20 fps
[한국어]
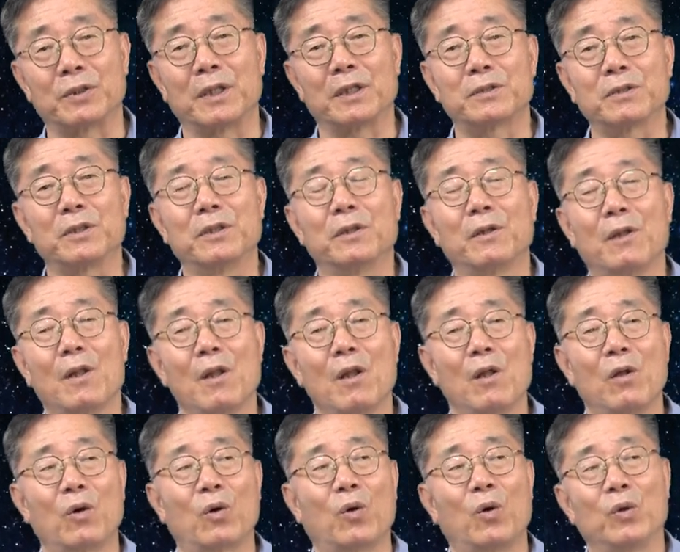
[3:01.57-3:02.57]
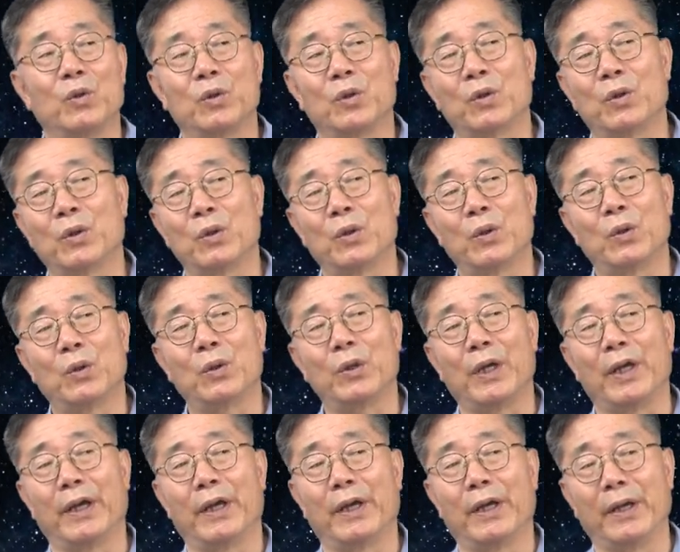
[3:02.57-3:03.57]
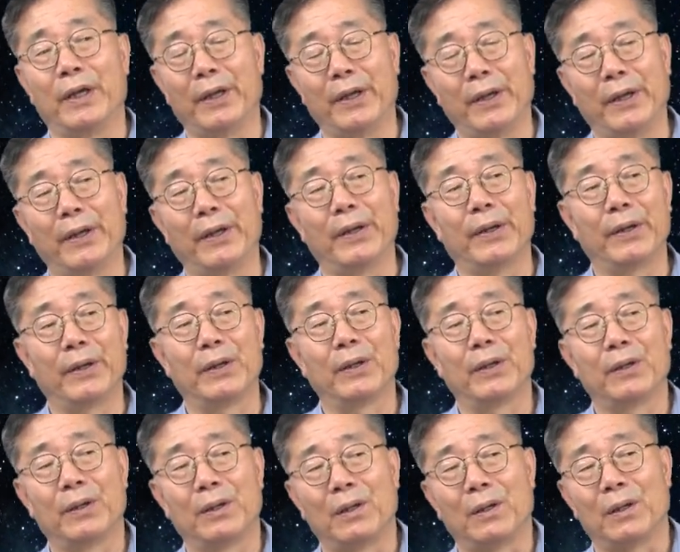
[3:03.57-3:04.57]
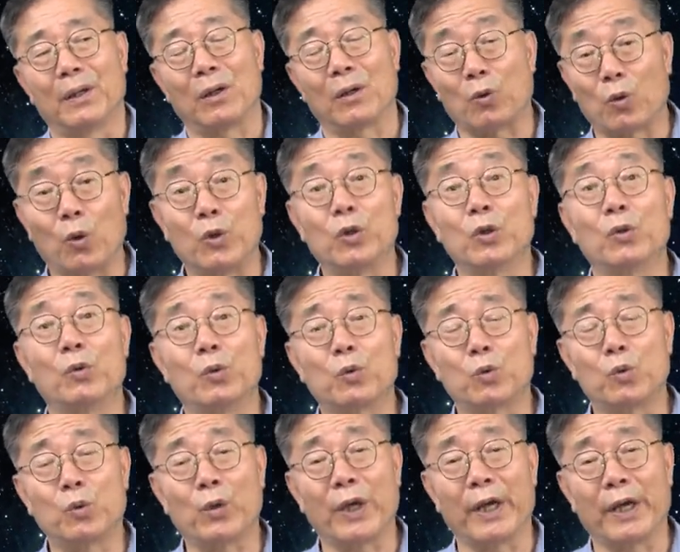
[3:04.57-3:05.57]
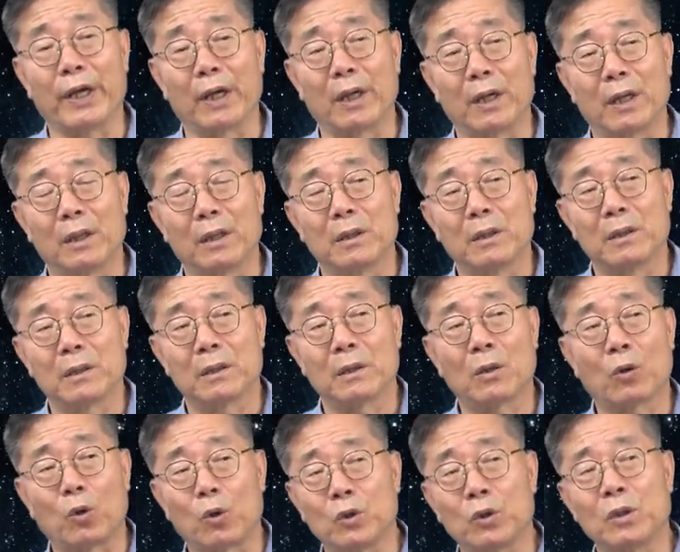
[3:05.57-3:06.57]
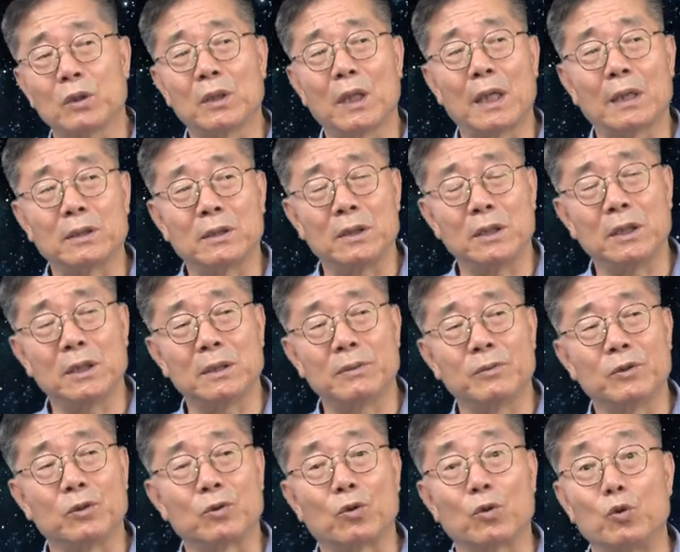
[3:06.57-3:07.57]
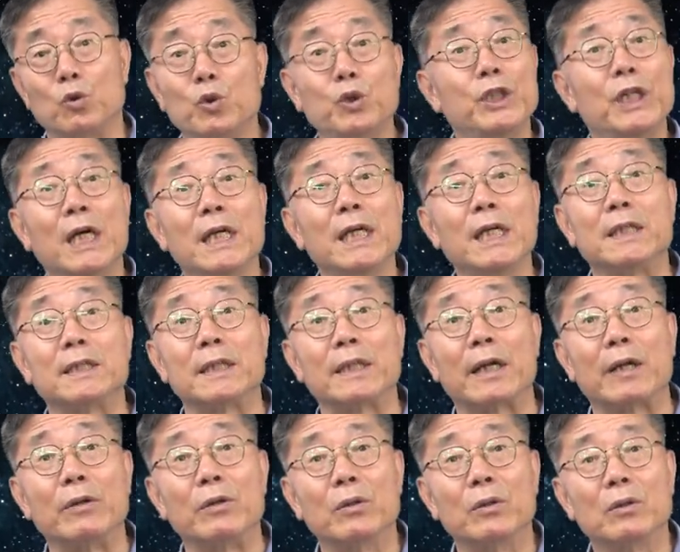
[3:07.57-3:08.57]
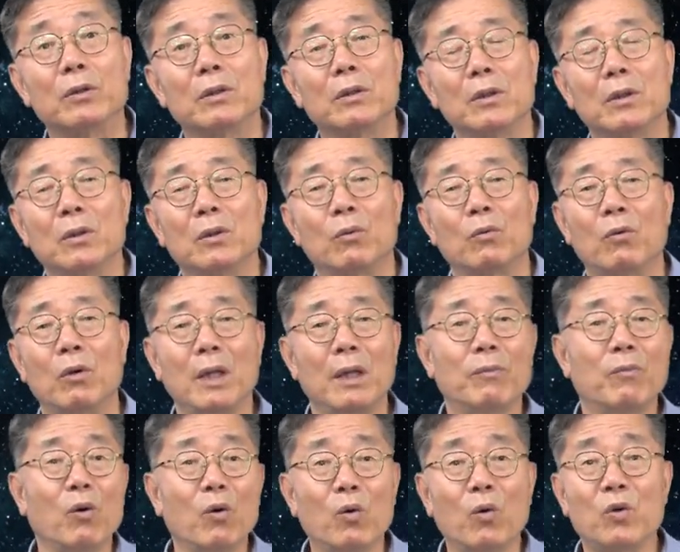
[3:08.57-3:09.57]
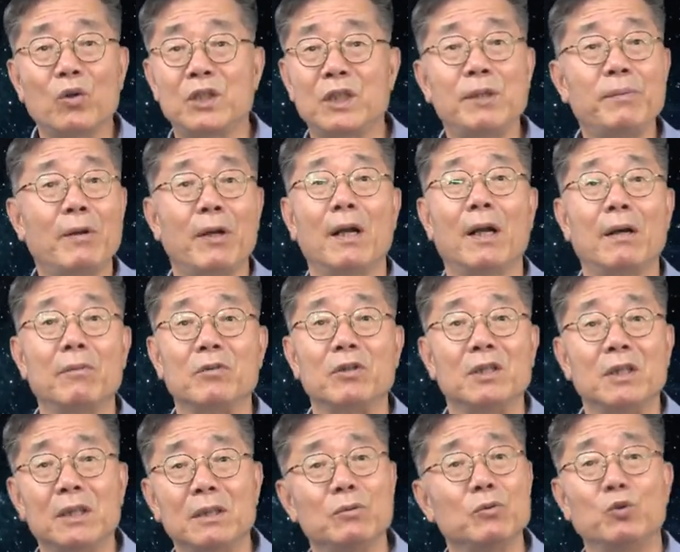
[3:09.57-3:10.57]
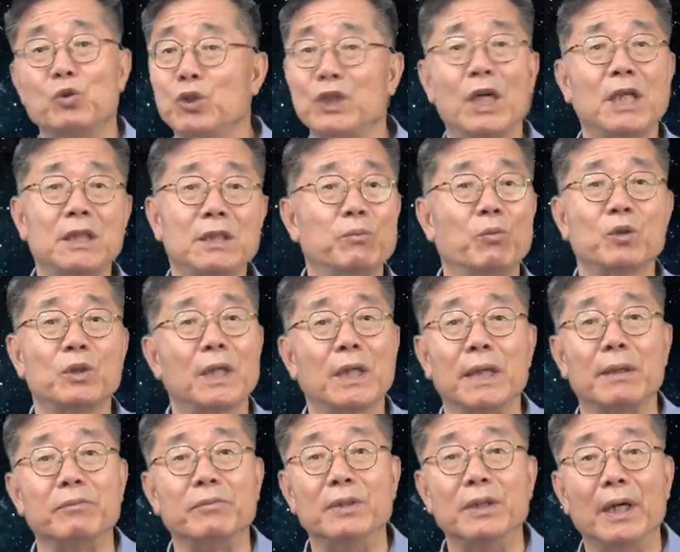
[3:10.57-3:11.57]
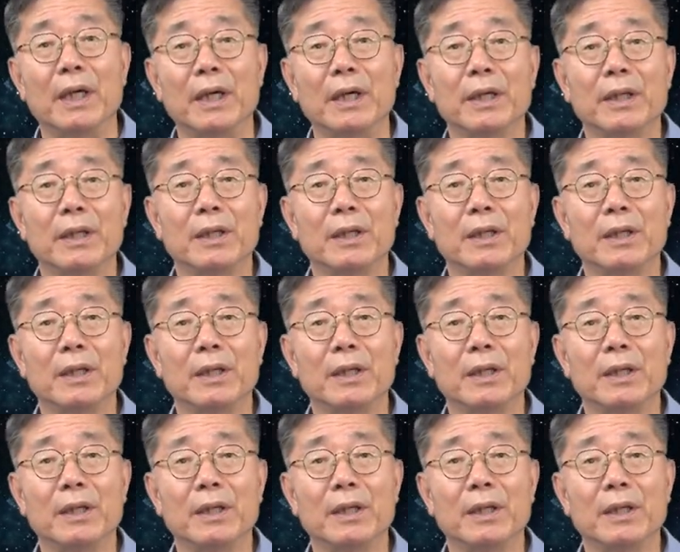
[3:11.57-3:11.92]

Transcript: 그래서 고려의 고려국의 고려라는 이름을 또 유지하게 했잖아요. 원래 몽골이 지배를 하면 이름을 유지하지 못하게 합니다.